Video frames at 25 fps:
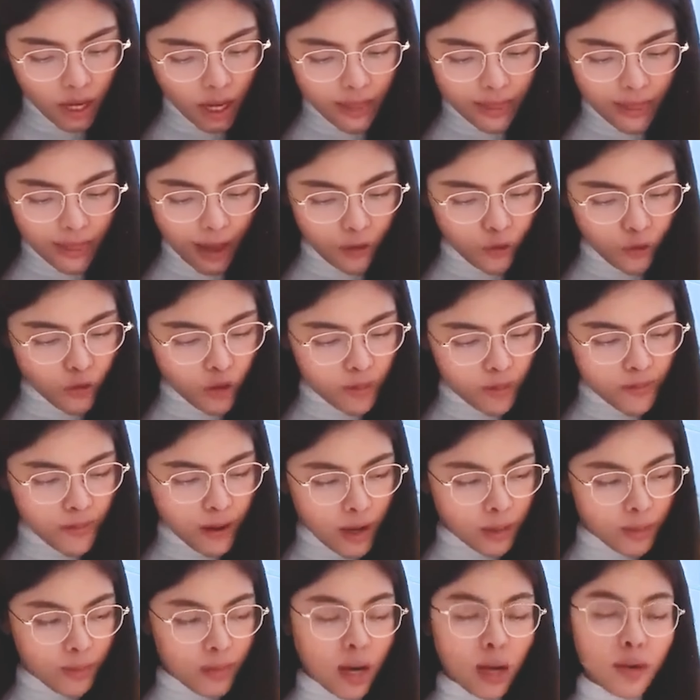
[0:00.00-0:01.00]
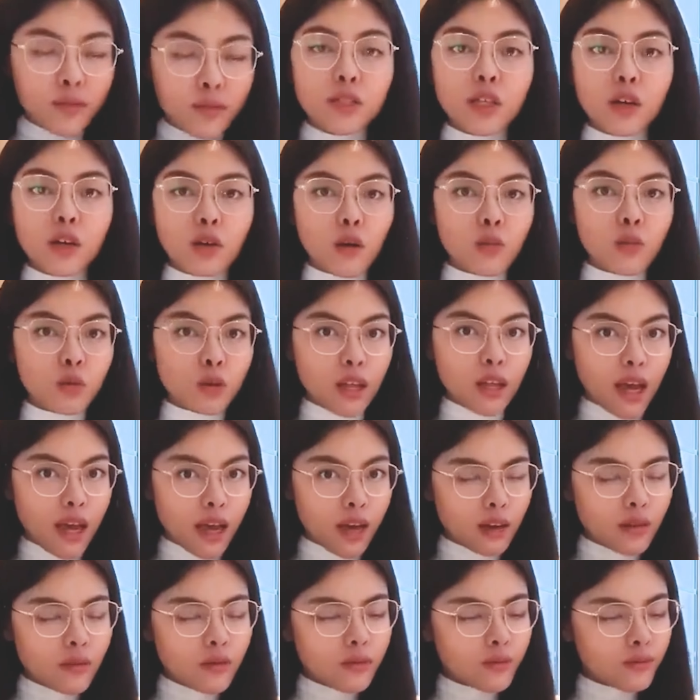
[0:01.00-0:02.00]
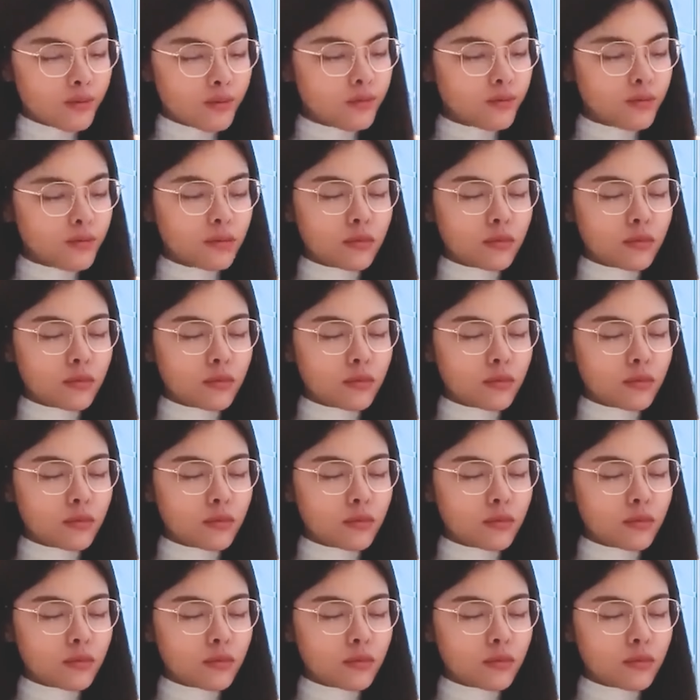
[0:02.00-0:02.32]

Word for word: là bốn nghìn hai trăm tám mươi tư đô la Mỹ,